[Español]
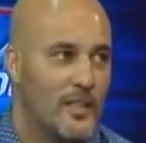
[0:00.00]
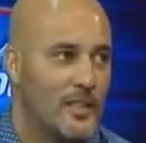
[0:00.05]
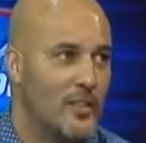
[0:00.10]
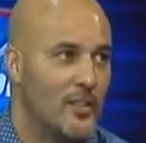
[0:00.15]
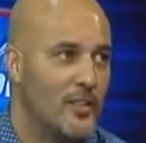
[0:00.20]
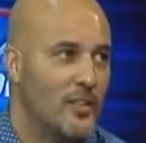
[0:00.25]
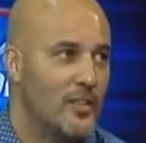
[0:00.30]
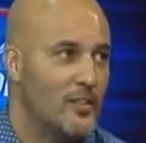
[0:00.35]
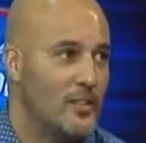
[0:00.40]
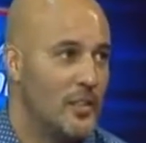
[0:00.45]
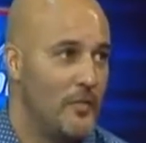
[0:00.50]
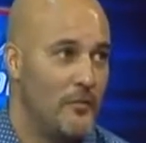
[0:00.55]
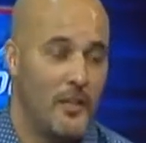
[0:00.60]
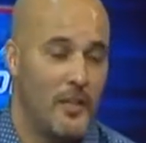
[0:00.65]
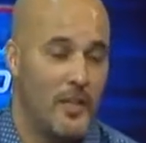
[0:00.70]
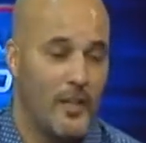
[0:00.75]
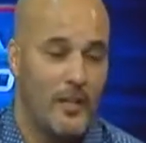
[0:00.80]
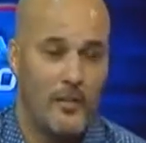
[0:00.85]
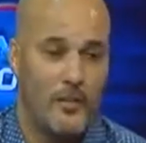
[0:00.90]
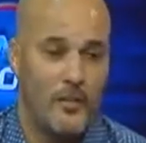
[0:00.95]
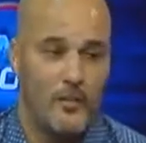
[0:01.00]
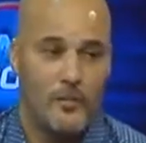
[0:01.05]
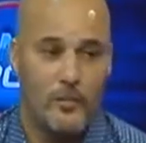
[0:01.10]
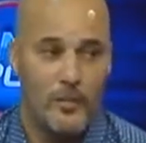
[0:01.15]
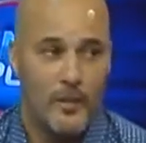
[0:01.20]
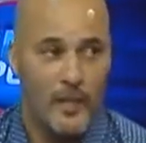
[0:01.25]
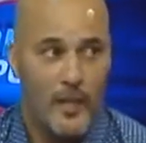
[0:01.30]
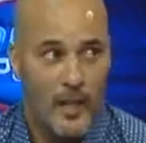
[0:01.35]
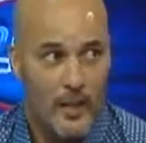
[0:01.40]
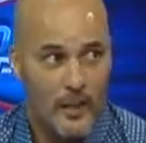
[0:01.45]
Eh, no, se fijan en el
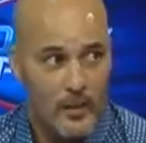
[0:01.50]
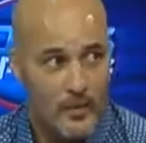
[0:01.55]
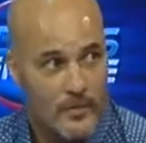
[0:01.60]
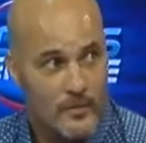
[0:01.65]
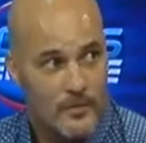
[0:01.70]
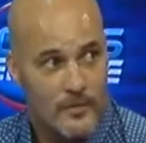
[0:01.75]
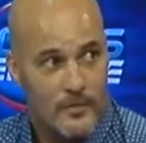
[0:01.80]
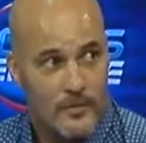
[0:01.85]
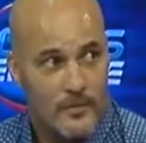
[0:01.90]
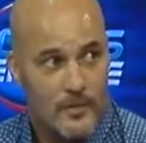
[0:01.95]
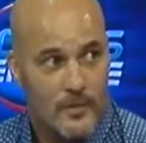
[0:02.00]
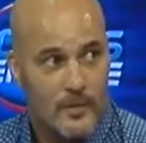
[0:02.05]
resultado.